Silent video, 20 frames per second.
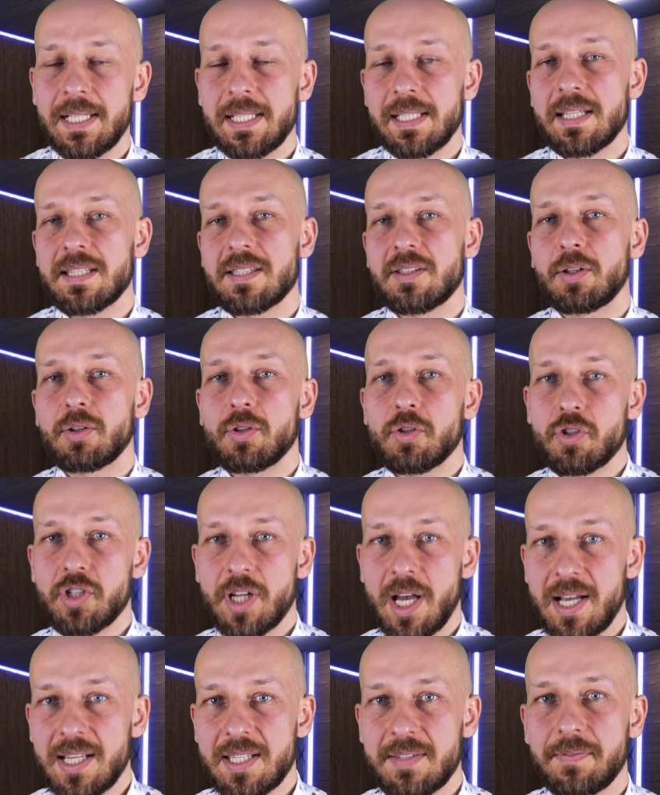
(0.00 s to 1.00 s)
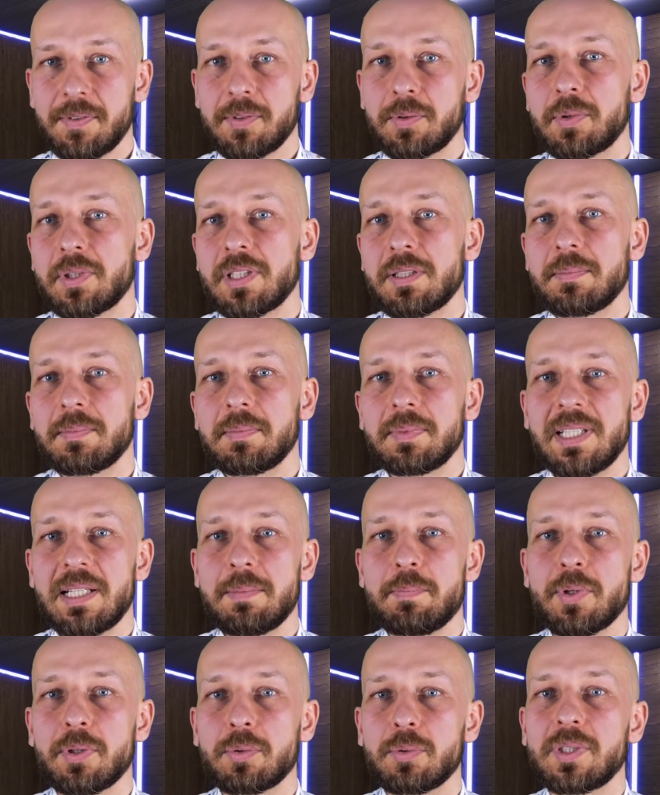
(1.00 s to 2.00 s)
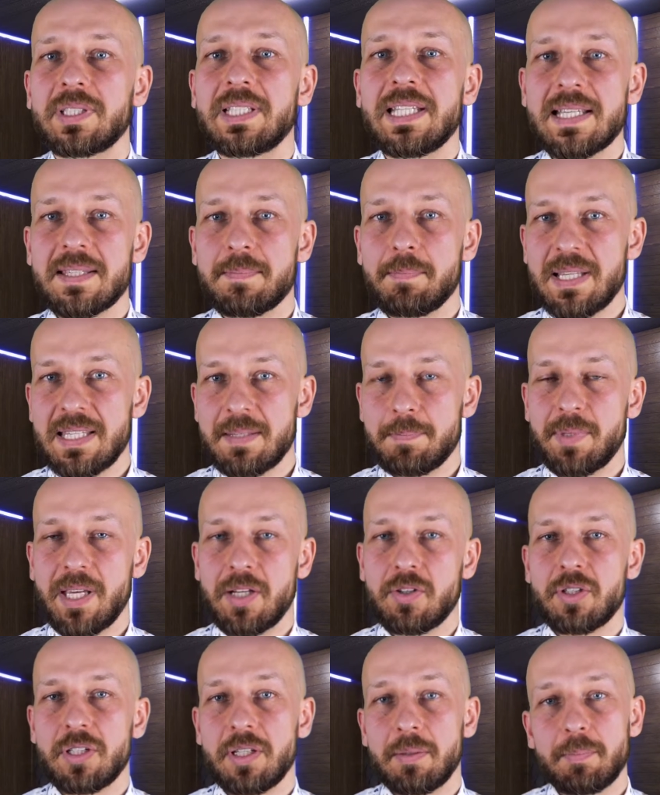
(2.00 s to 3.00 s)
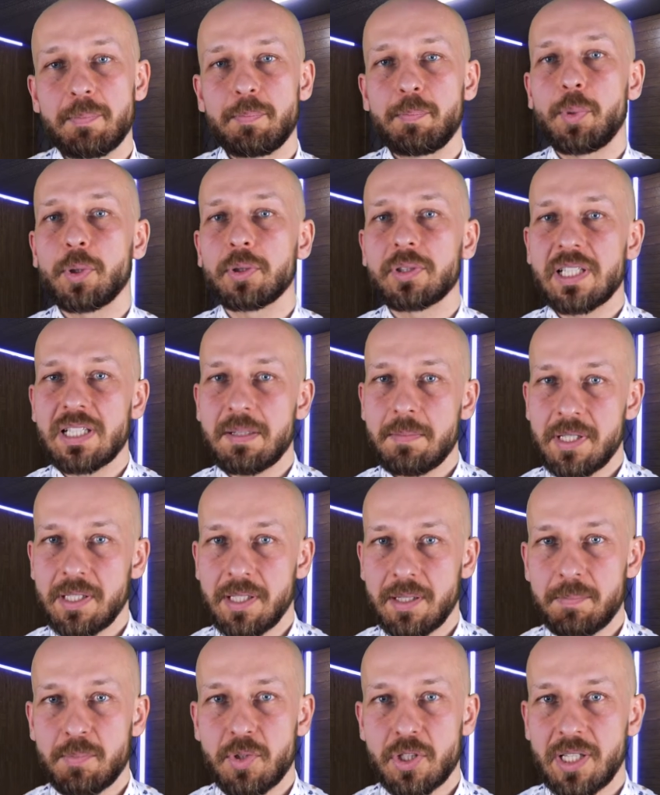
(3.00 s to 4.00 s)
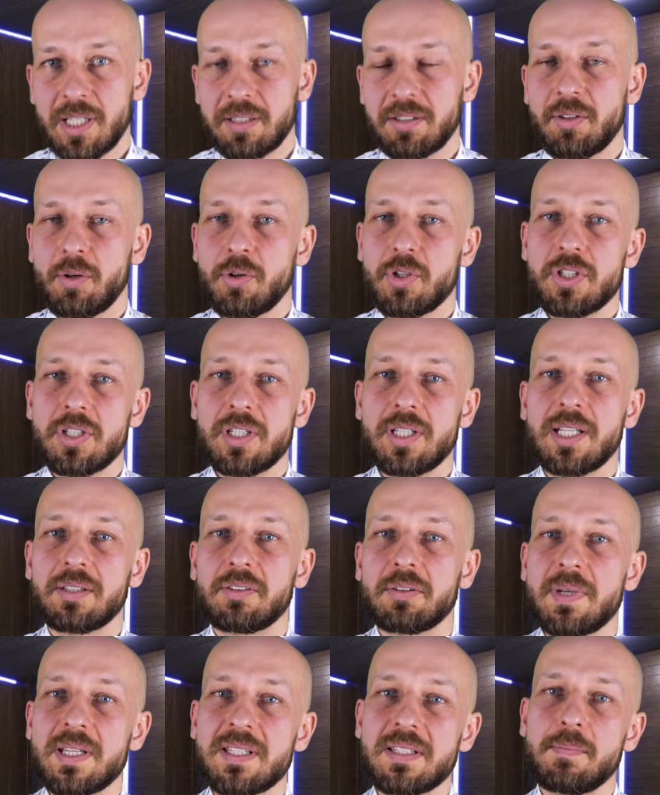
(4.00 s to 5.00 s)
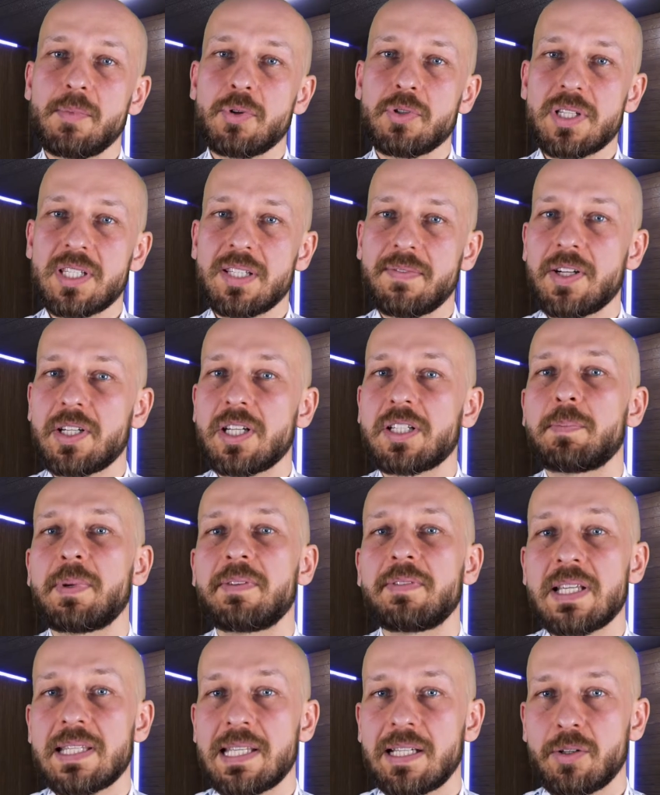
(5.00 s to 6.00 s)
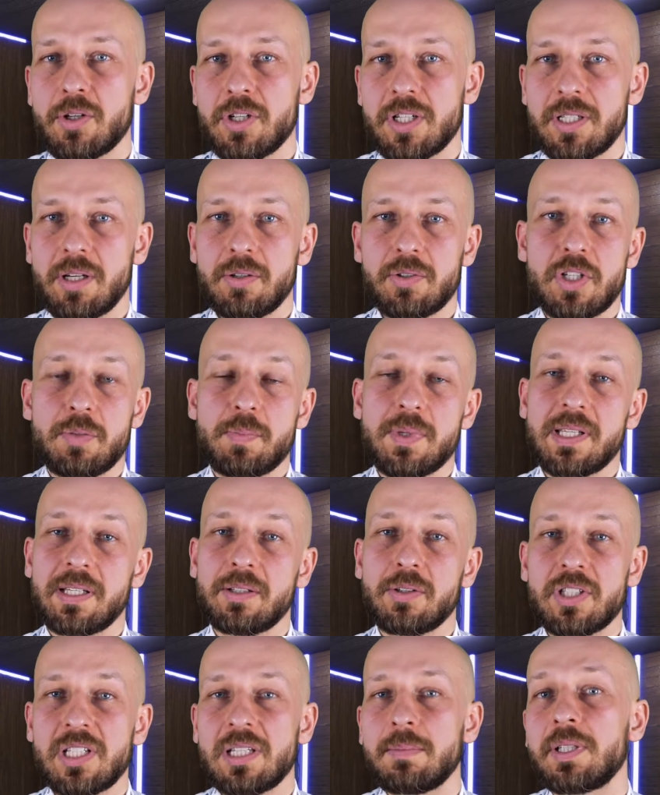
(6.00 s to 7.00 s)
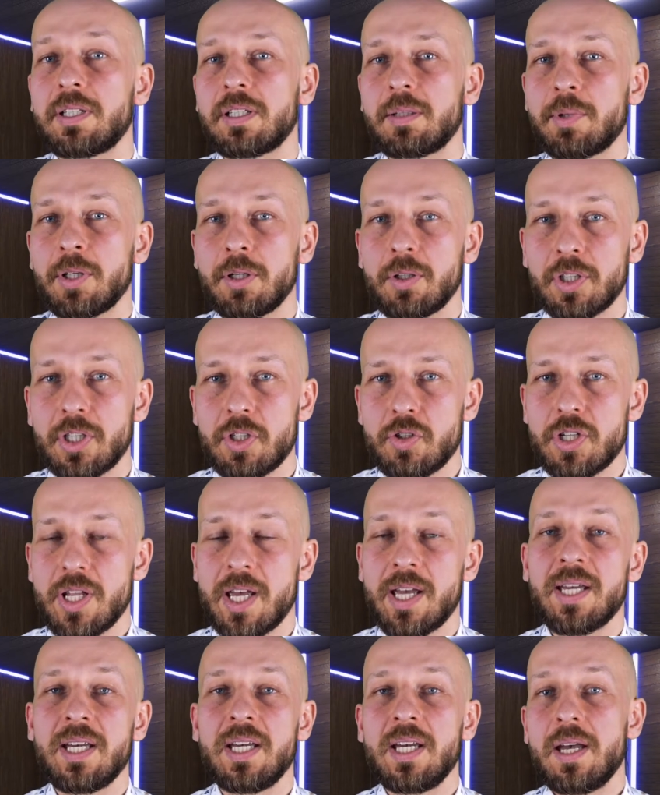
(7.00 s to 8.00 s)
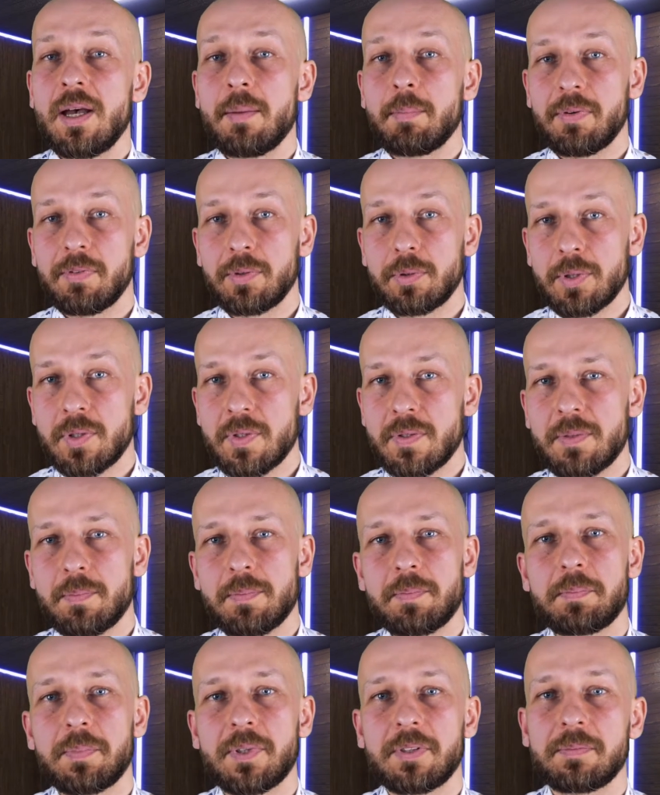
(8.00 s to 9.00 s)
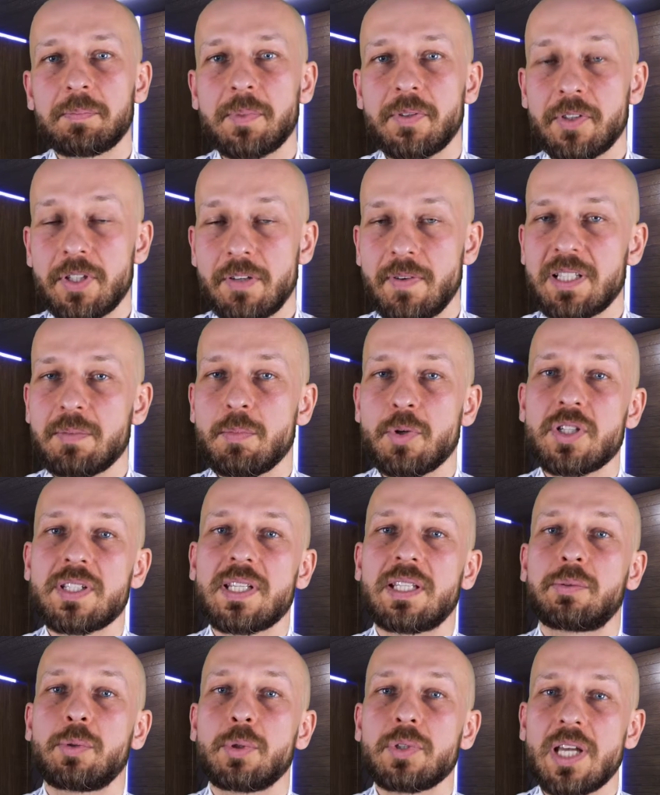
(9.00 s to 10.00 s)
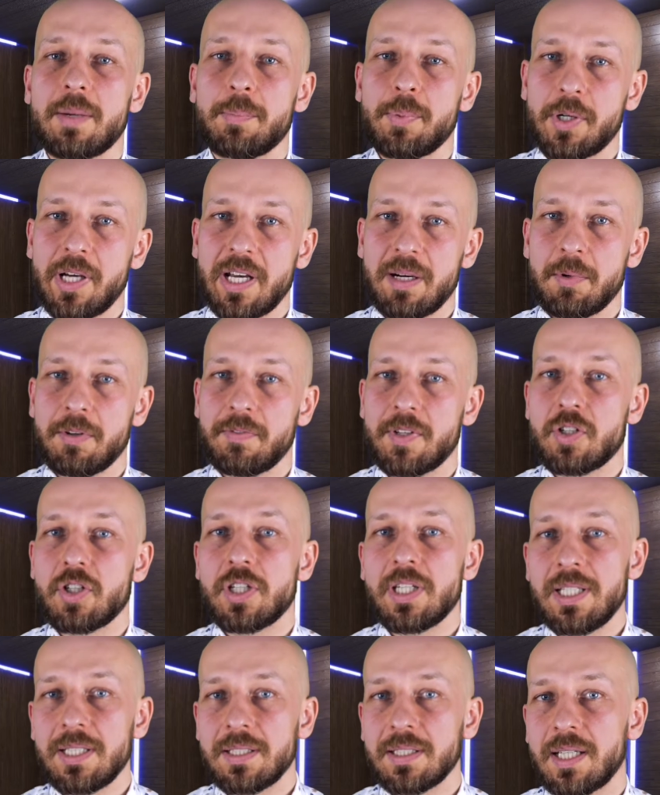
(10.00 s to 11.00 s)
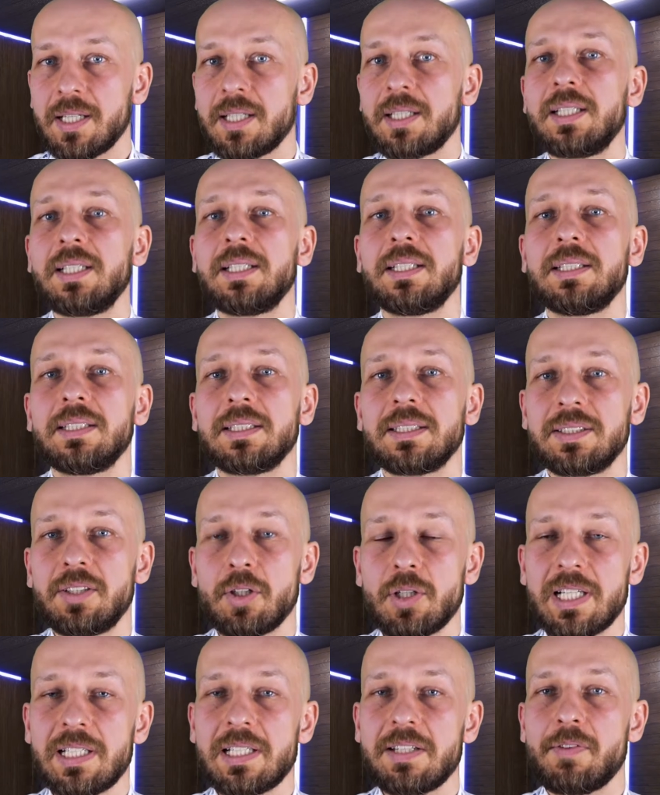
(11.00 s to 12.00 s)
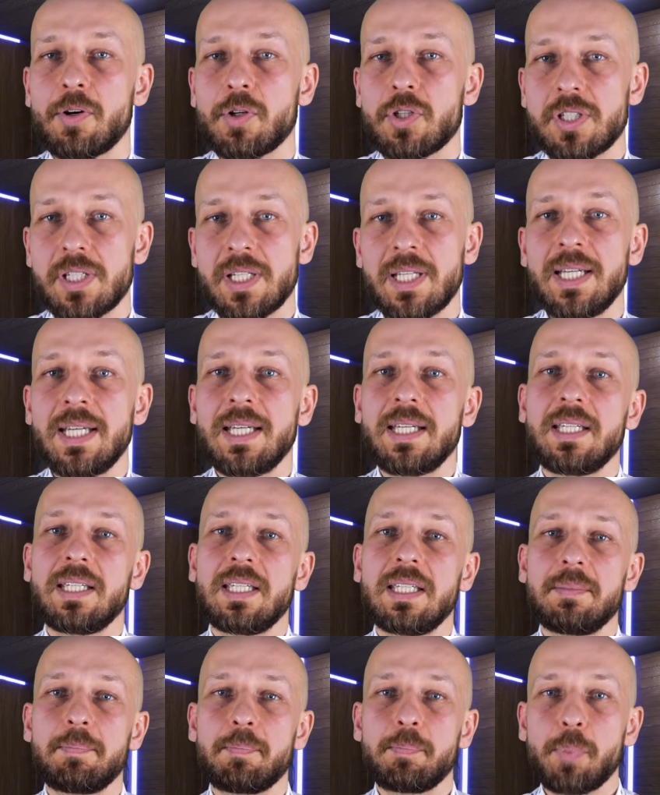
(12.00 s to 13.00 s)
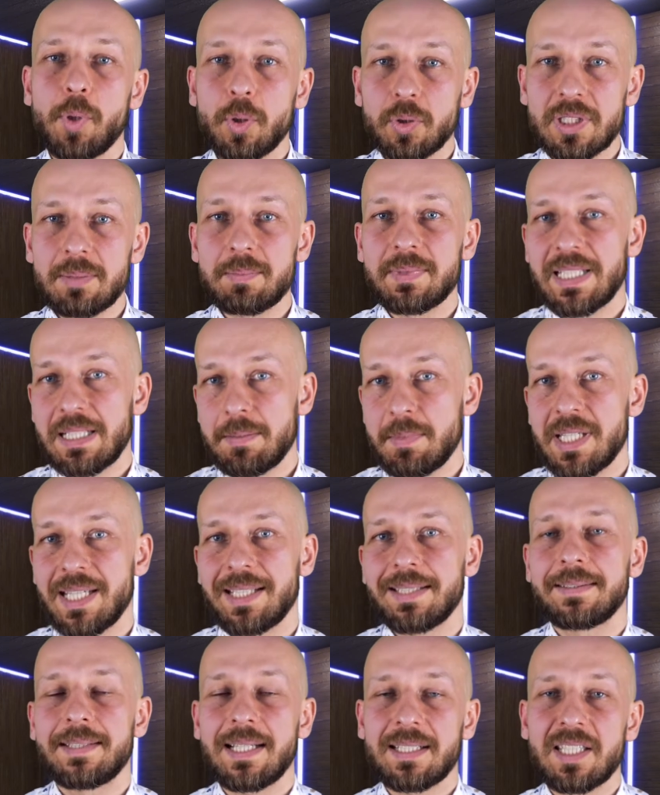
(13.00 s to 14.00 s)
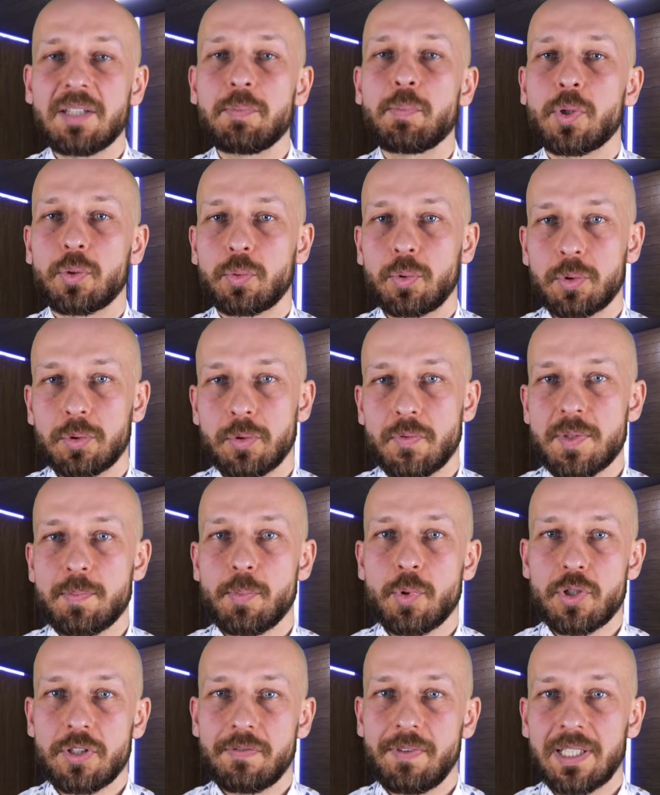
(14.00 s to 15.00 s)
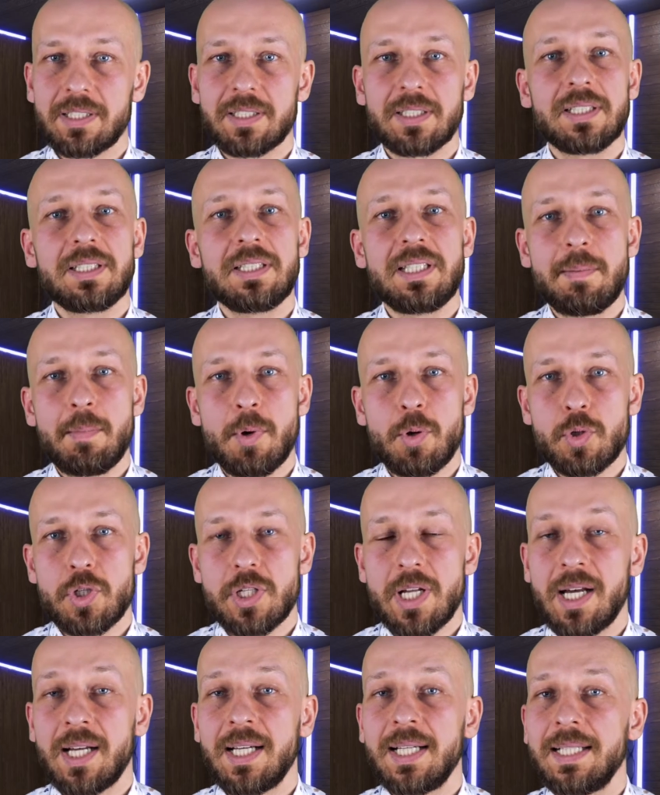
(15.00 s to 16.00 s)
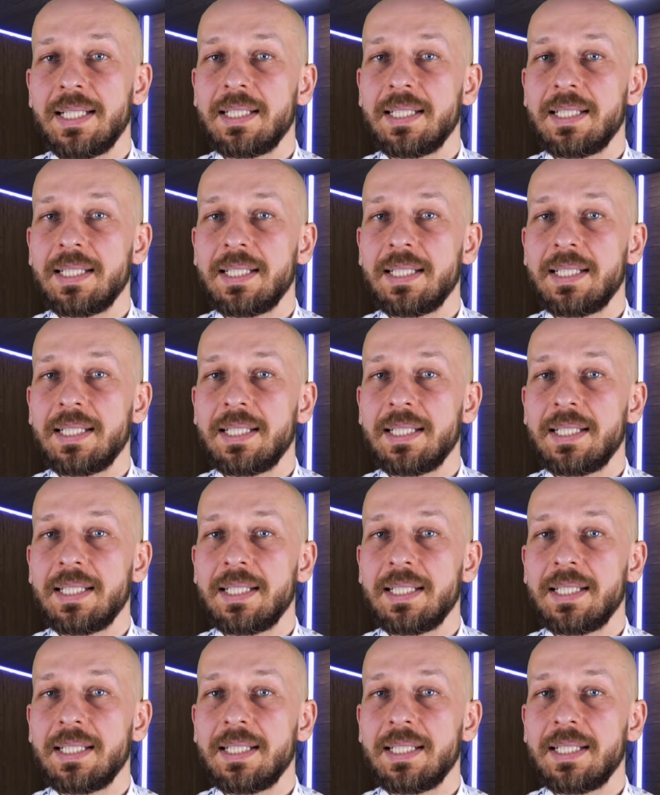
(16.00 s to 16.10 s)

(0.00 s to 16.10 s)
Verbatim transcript: Jest to czas, w którym ten produkt jest bezpieczny po terminie przydatności, natomiast może stwarzać pewne zagrożenia, chociażby zagrożenie mikrobiologiczne, powodując, po, powodować może zatrucia pokarmowe czy inne e, dolegliwości i po tym terminie takich produktów spożywać nie można.